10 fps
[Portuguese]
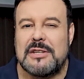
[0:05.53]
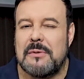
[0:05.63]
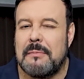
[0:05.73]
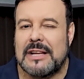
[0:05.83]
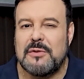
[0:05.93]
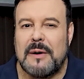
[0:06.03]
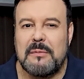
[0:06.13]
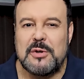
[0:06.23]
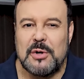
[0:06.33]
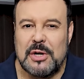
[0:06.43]
neste
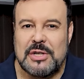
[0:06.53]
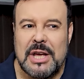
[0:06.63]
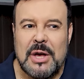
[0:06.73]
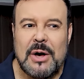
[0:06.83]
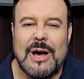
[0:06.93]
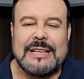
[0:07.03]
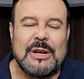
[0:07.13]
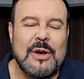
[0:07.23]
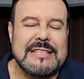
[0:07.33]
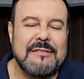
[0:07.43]
bate-papo de hoje,
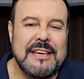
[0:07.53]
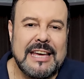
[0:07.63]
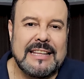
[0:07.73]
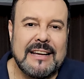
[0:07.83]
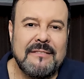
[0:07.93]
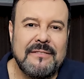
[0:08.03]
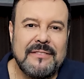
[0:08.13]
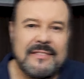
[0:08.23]
roda a nossa vinheta.